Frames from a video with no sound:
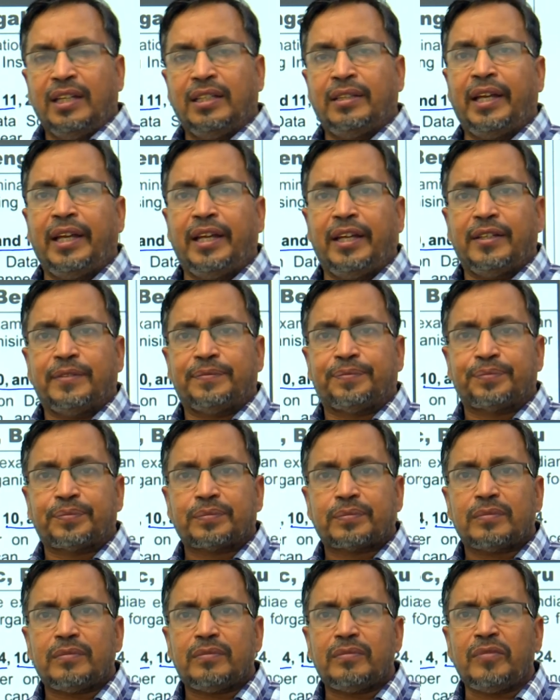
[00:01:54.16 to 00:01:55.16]
ఇది
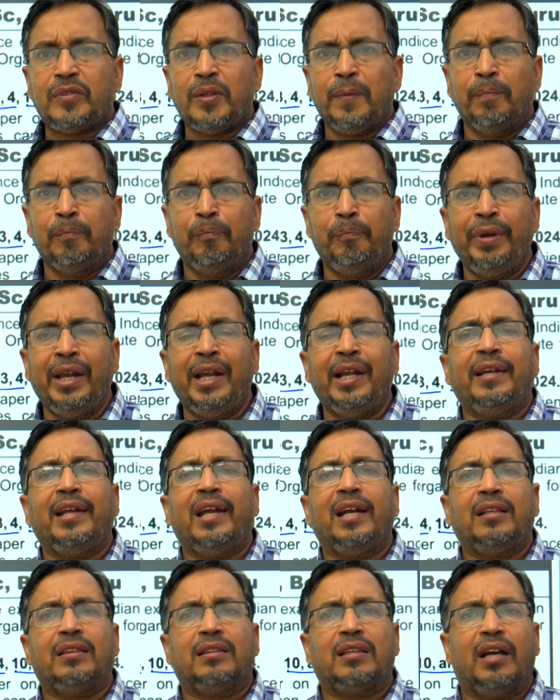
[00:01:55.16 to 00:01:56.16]

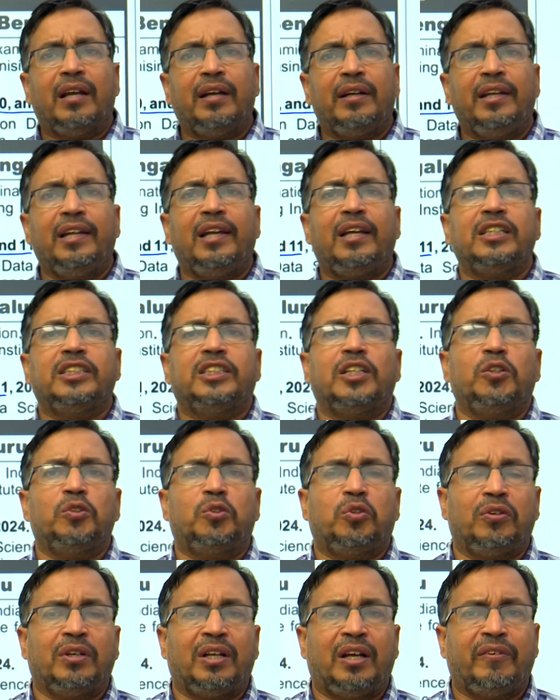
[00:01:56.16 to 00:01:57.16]
బీటెక్ థర్డ్ ఇయర్
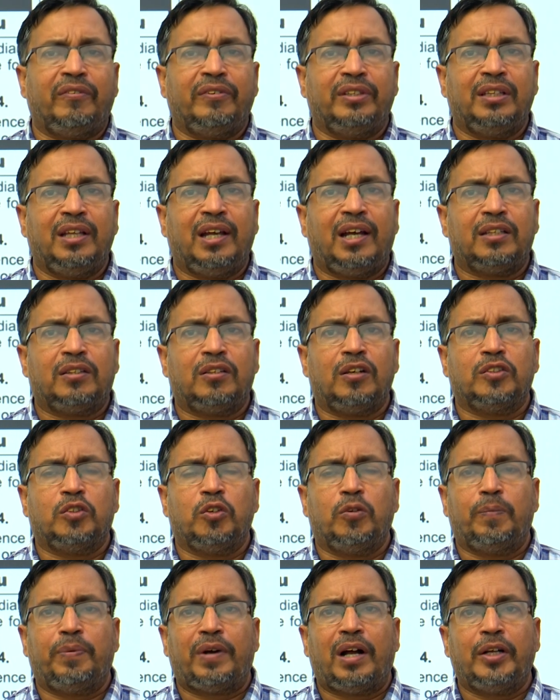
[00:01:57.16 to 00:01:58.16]
చదువుతున్న
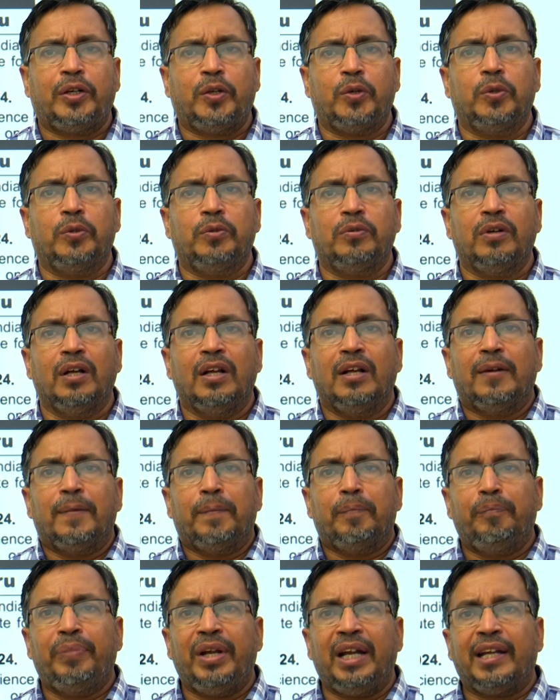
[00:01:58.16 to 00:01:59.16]
విద్యార్థులతో పాటు
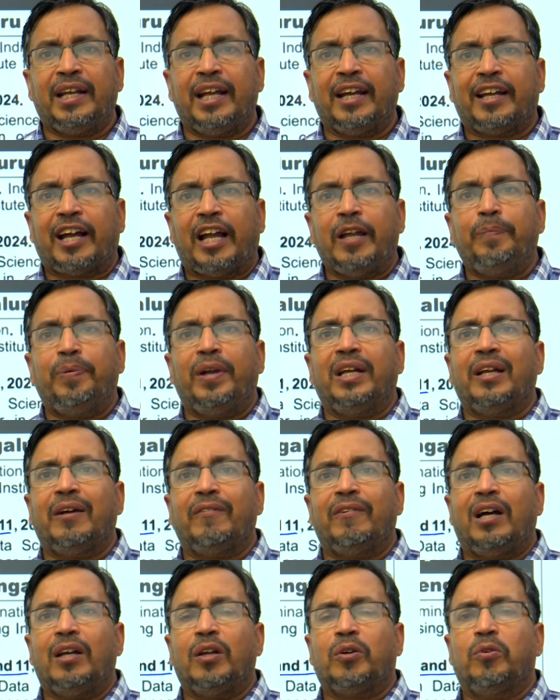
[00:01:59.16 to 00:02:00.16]
బీటెక్ అయిపోయిన
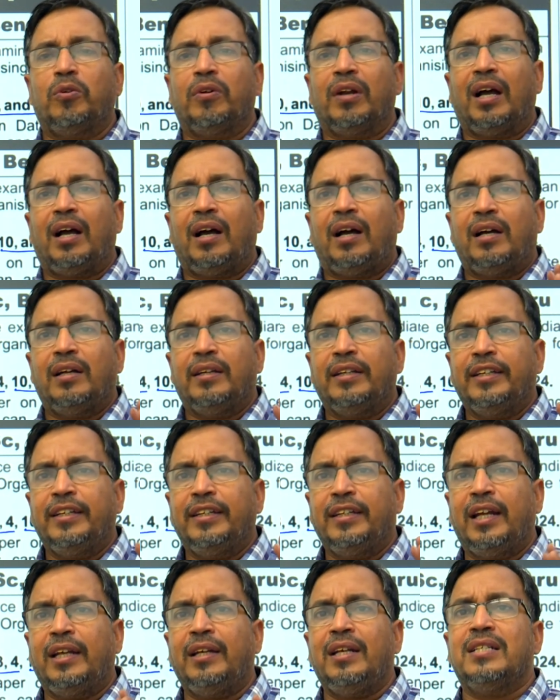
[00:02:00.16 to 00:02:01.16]
వాళ్ళు కూడా
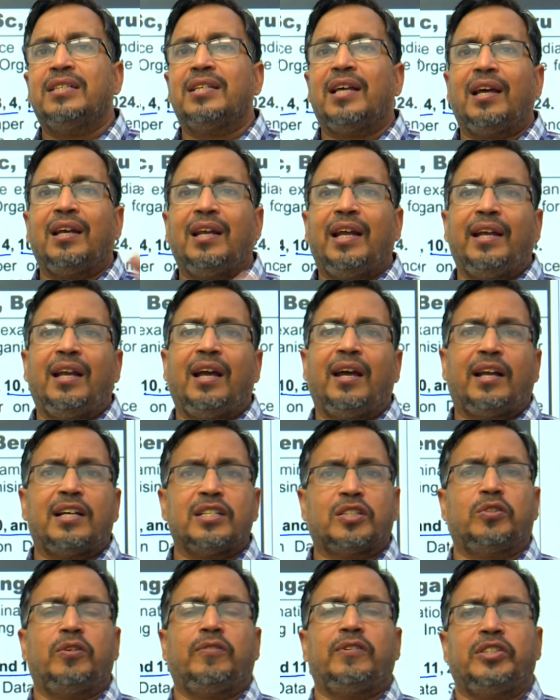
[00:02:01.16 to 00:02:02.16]
ఎన్నిసార్లైనా
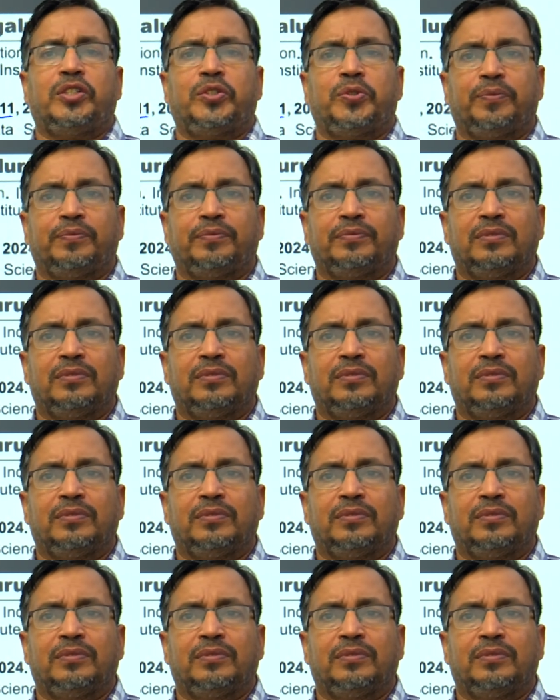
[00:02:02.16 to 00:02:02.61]
రాసుకోవచ్చు